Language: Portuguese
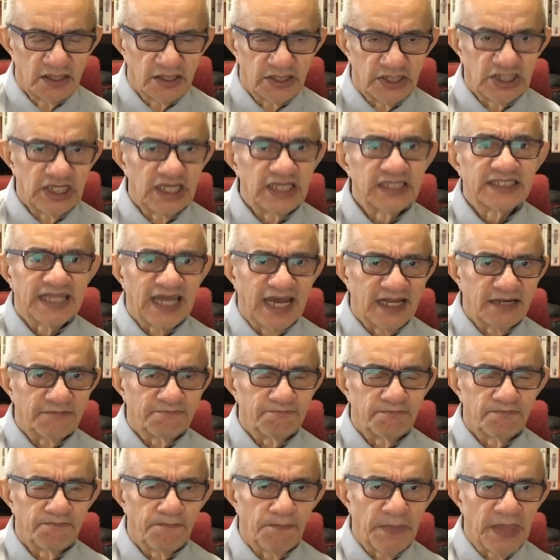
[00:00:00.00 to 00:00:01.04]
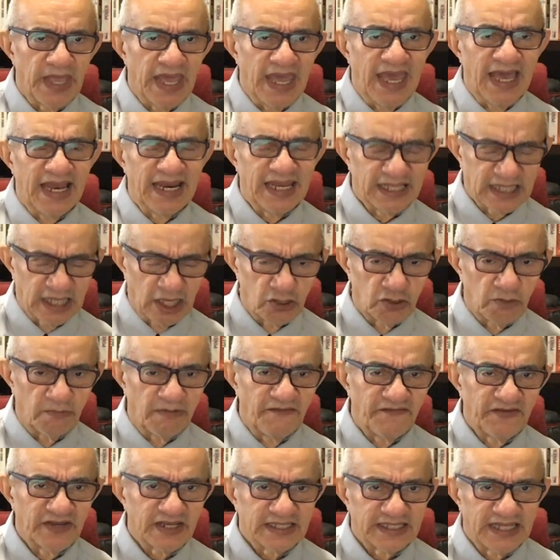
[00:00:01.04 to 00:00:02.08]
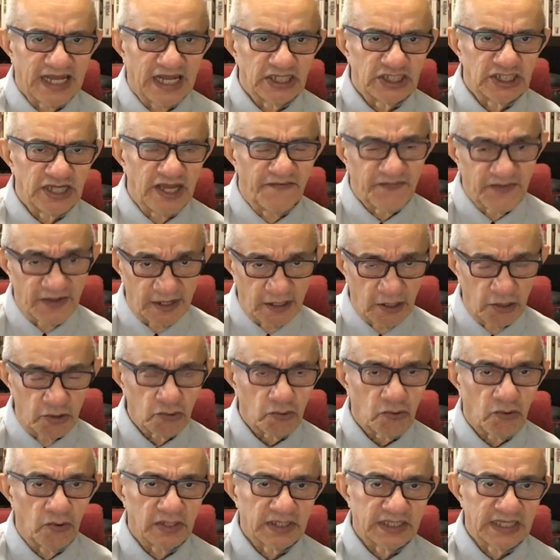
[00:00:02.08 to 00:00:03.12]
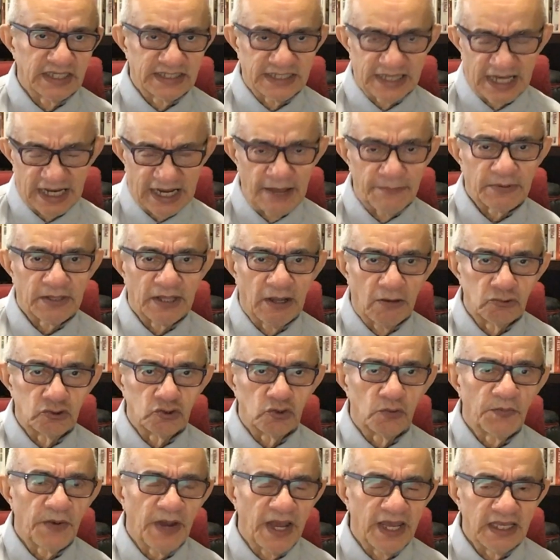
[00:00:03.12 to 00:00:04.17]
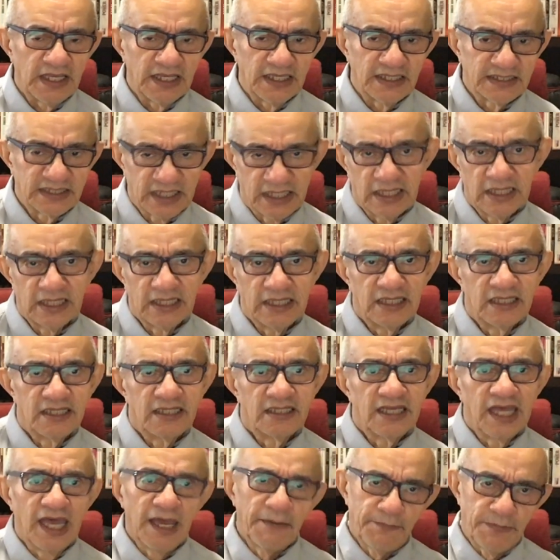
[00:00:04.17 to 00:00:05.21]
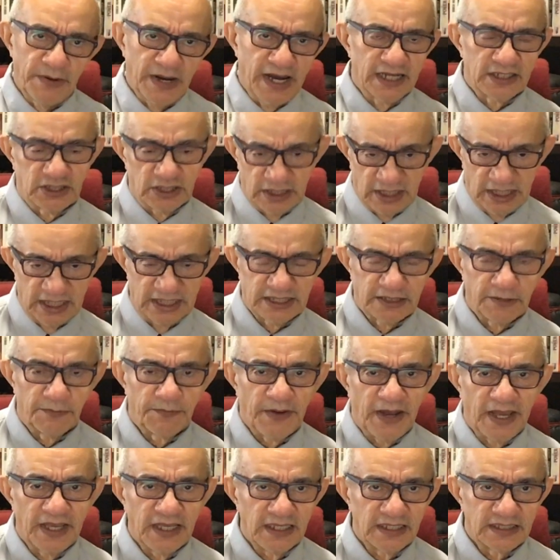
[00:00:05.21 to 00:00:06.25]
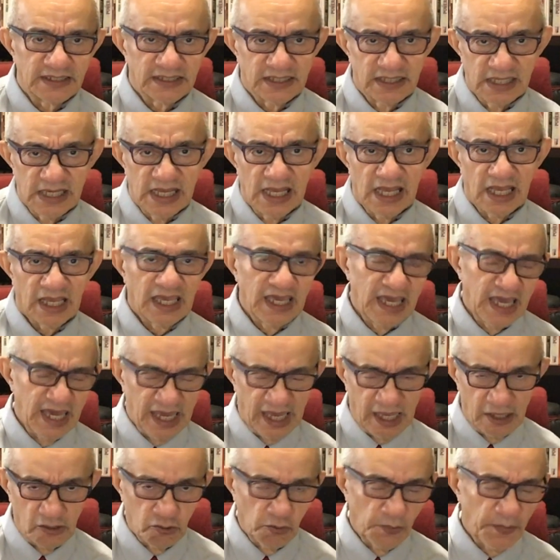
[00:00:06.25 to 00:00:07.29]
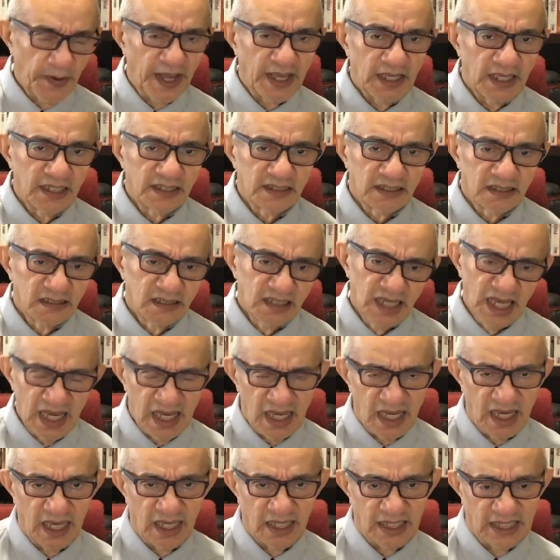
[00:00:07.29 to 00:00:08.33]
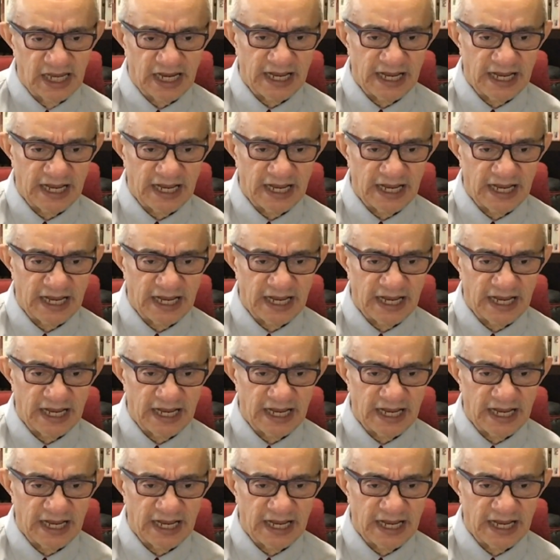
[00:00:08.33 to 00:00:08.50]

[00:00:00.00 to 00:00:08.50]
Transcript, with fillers: de estar relatando uma verdade. Afinal de contas, a capital de um país é parte desse país. Quem é rei do país é rei da